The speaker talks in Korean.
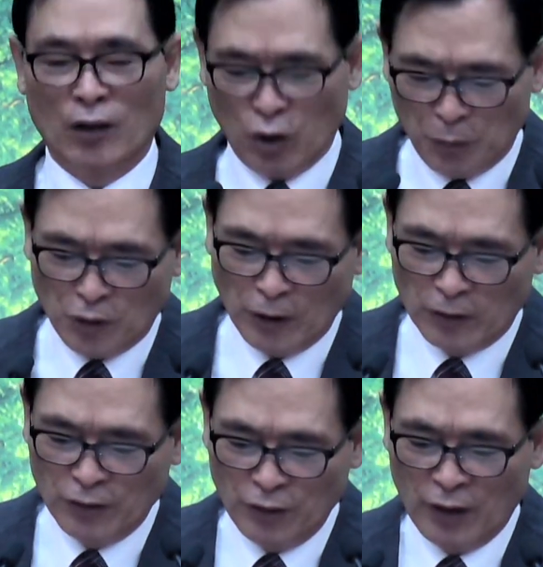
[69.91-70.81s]
첫
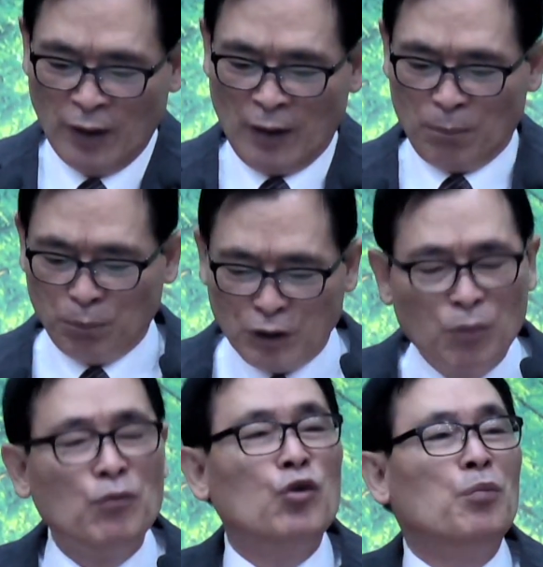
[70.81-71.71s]
번째는
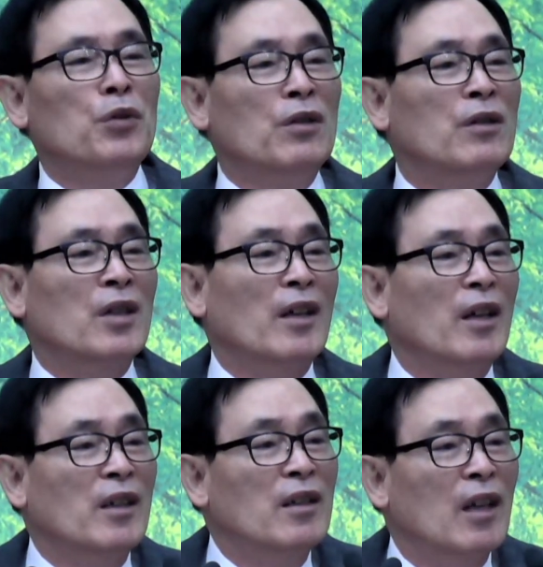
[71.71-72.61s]
믿음 준비를
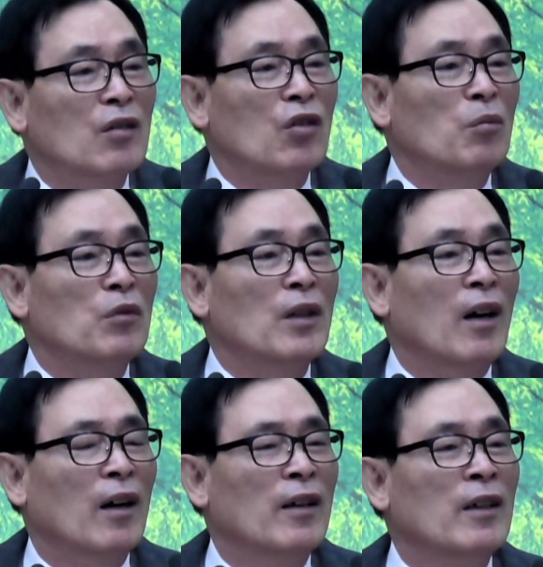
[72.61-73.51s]
잘해야 된다는 겁니다.